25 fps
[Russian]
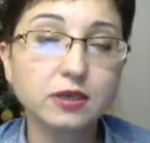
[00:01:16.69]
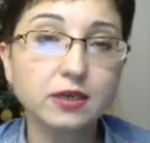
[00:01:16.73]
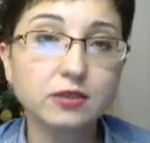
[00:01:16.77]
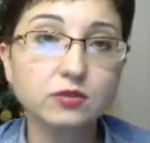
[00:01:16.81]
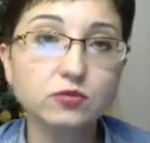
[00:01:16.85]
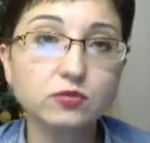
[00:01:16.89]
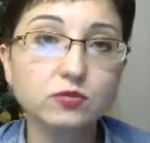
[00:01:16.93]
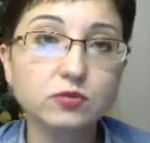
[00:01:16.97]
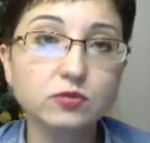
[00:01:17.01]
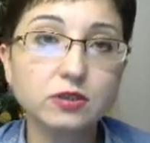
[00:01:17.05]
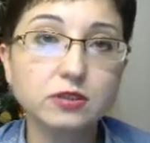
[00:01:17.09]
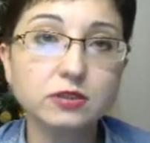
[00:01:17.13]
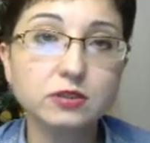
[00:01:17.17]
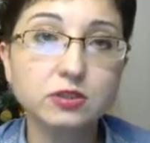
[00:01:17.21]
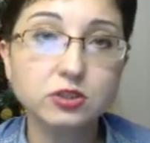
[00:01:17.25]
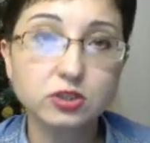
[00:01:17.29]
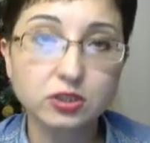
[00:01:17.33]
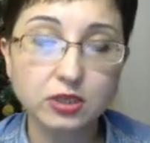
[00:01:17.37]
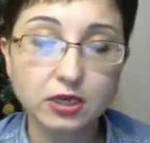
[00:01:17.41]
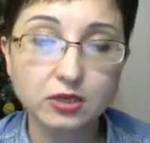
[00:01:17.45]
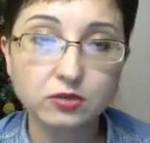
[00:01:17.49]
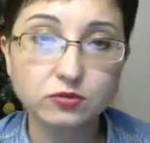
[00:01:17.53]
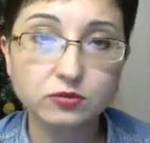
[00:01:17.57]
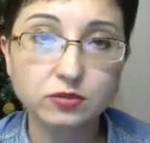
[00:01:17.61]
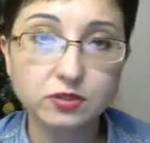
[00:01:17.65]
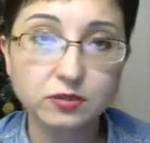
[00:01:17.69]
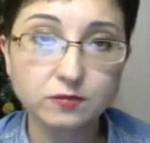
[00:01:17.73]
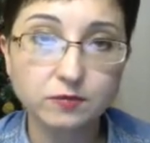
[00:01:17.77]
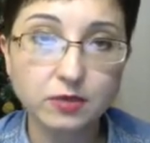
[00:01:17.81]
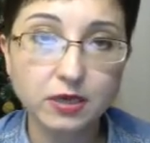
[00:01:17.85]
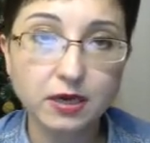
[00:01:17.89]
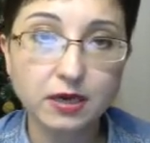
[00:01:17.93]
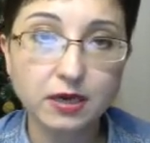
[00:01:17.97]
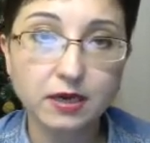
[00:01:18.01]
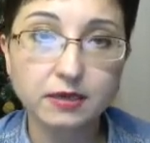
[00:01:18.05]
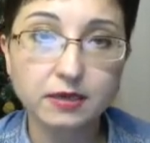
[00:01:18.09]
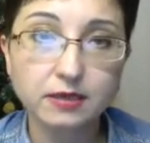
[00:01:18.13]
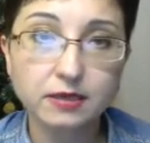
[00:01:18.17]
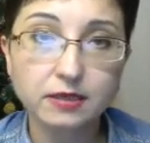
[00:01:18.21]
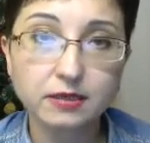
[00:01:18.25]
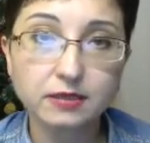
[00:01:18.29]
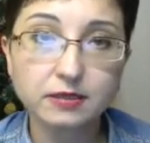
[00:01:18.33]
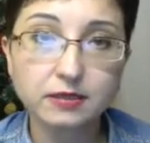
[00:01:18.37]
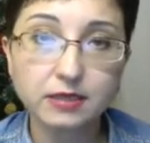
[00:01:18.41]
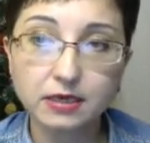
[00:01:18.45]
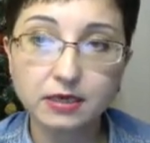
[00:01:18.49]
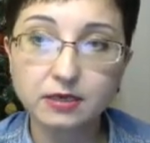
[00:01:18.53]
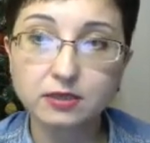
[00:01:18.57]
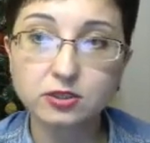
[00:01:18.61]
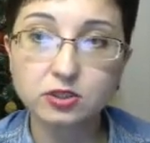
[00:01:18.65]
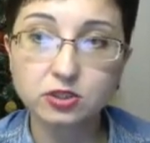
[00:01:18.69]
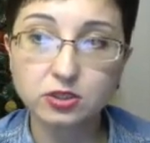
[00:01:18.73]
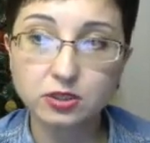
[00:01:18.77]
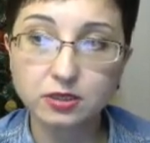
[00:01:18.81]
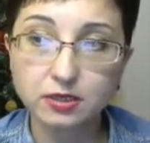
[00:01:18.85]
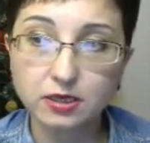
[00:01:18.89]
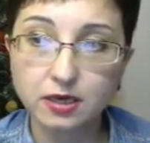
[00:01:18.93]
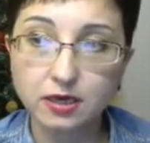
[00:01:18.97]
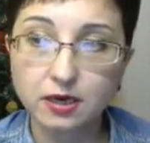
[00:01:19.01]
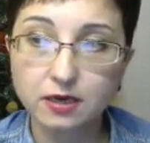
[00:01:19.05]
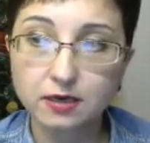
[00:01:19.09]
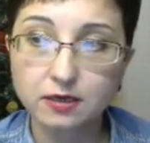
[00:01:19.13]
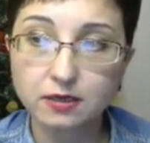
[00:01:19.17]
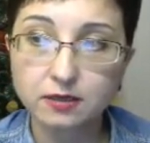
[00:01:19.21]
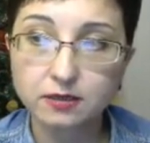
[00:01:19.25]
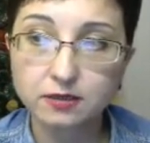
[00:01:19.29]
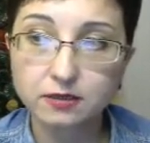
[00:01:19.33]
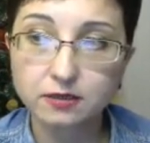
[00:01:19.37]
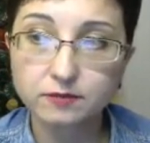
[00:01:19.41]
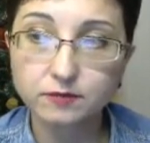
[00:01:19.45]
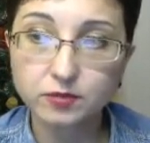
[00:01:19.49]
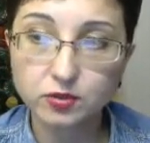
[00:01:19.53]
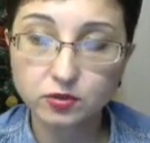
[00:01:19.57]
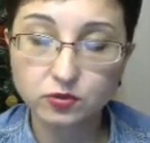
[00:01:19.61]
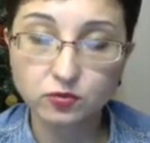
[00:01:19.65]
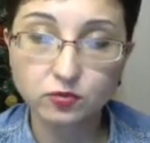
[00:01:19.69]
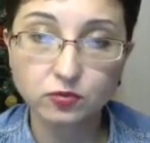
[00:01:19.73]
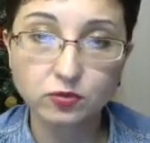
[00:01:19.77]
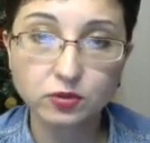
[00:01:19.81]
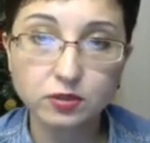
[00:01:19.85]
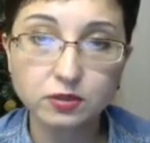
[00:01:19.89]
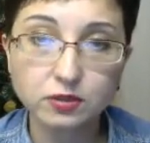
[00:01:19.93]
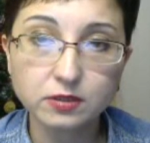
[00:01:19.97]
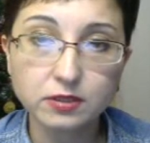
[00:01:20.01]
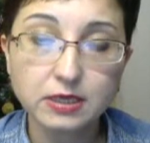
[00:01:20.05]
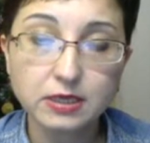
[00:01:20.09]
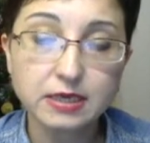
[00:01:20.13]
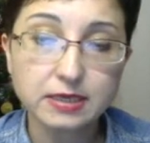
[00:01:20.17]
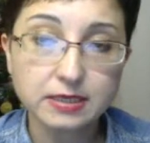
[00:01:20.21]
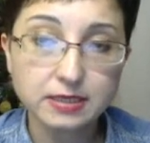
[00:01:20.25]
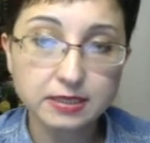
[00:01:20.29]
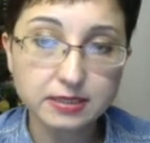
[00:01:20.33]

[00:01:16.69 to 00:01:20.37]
которые держали у себя на кошельках биткоин,